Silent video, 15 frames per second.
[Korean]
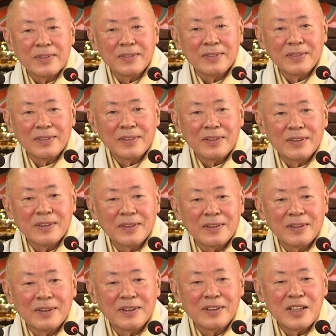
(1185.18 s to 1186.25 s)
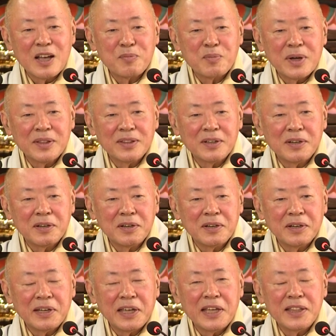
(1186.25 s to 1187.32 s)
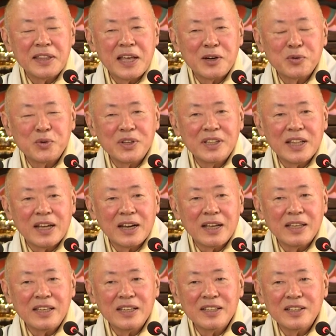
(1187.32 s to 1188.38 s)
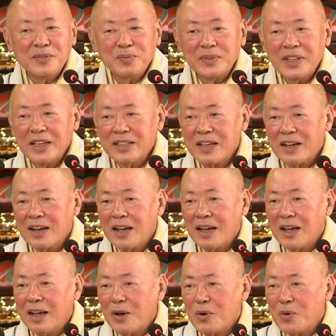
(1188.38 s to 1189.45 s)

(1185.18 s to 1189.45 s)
음, 그냥반들 옛날 우리나라 임금 태자가